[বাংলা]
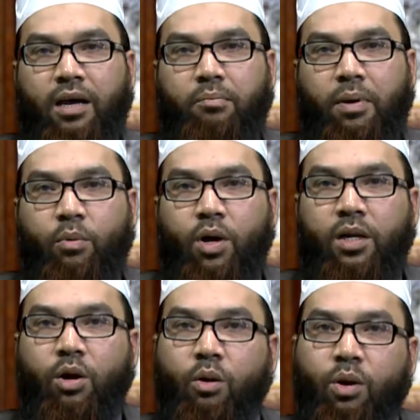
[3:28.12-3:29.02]
ব্যবহার
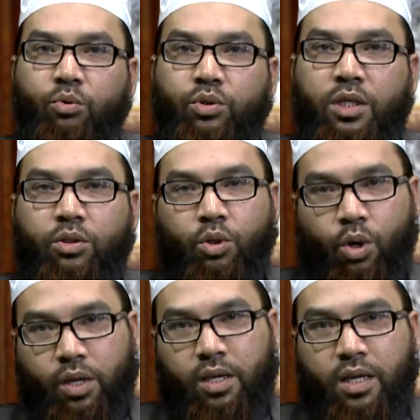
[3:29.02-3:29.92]
হওয়া উচিত
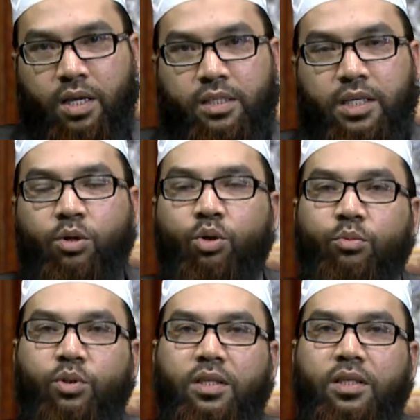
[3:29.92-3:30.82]
নয় সেগুলোর
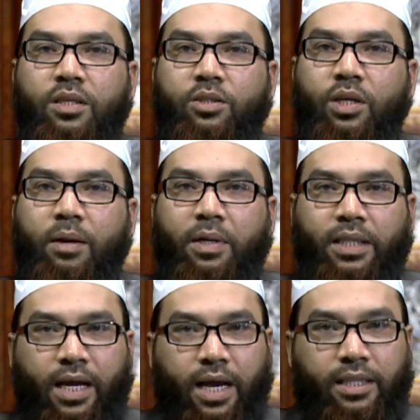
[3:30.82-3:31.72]
মধ্যে থেকে যদি আমরা
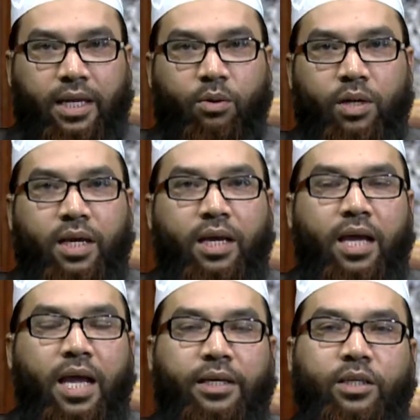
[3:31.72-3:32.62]
তাকাই তাহলে
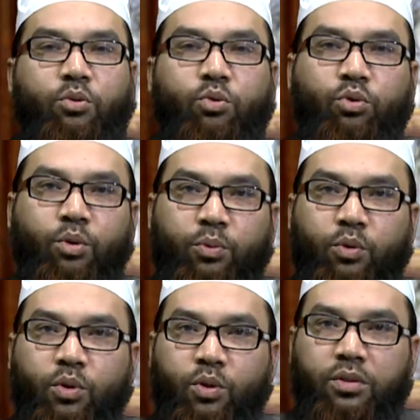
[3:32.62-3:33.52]
একটি
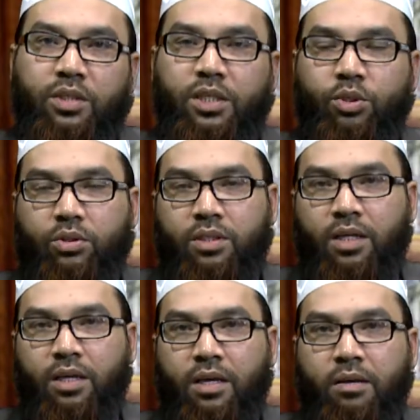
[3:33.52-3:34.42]
গুরুত্বপূর্ণ জিনিস হচ্ছে
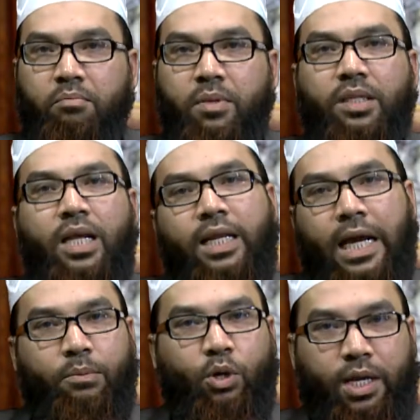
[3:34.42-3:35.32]
মিথ্যা না
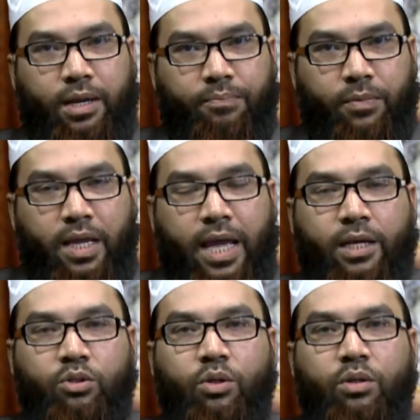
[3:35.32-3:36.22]
বলা
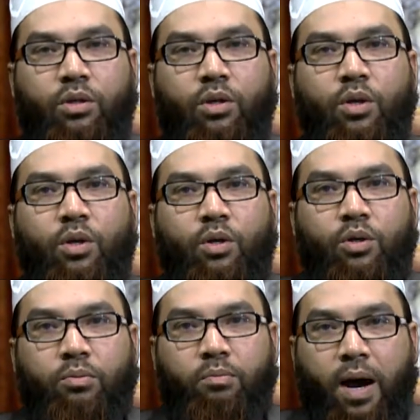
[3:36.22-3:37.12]
একজন
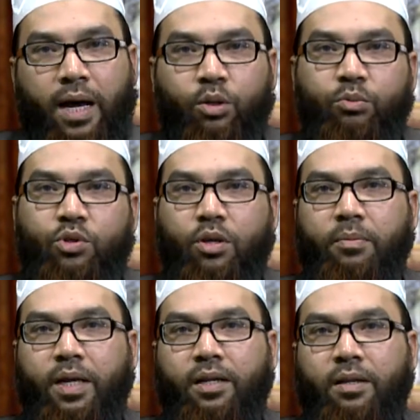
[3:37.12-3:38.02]
ভালো
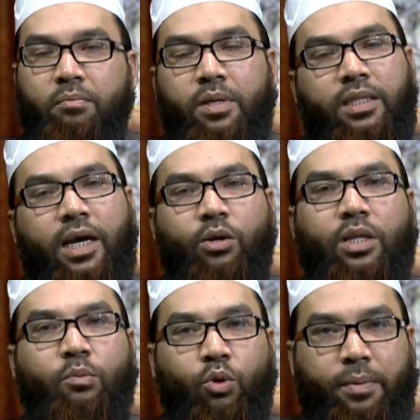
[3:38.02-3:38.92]
মুসলমান মিথ্যা কথা
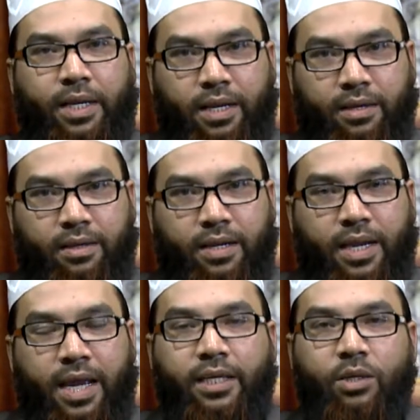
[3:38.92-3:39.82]
বলবে না
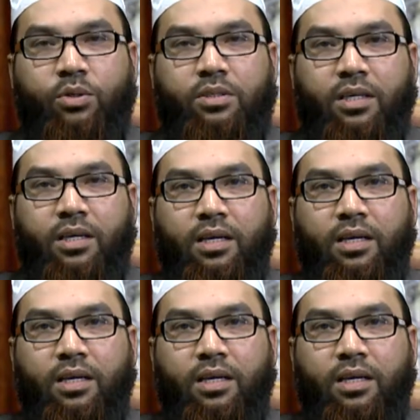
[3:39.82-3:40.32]
এটি হচ্ছে